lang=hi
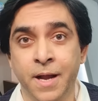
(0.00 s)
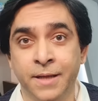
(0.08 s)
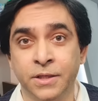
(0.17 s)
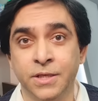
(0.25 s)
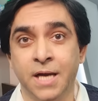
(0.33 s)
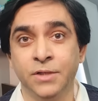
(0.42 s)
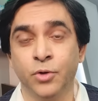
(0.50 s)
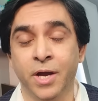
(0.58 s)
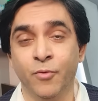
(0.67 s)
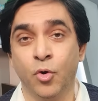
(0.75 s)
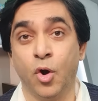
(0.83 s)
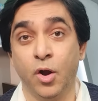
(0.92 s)
एहतजाज जो
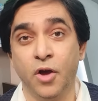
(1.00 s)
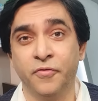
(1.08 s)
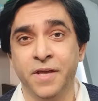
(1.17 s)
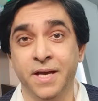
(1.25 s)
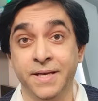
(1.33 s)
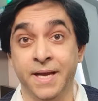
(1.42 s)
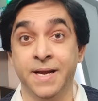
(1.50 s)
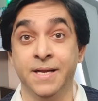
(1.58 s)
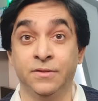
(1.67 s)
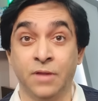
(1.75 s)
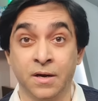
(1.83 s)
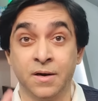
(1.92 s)
है वो कॉल ऑफ किया
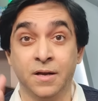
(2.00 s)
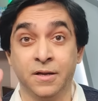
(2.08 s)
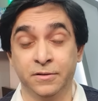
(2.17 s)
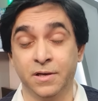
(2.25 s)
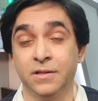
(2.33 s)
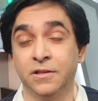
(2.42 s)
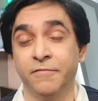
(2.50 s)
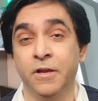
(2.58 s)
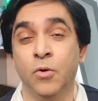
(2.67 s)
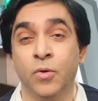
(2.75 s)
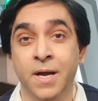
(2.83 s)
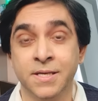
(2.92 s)
जाएगा धरना कितना
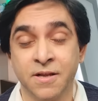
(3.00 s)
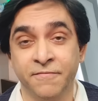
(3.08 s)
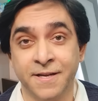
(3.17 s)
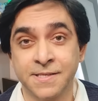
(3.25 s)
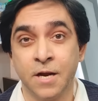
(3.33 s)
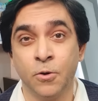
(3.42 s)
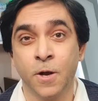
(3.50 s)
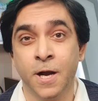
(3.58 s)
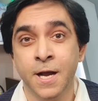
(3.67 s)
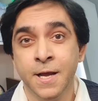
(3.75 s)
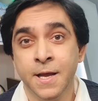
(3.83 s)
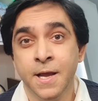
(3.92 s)
तवील होगा इसका फैसला
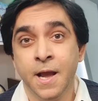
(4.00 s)
होगा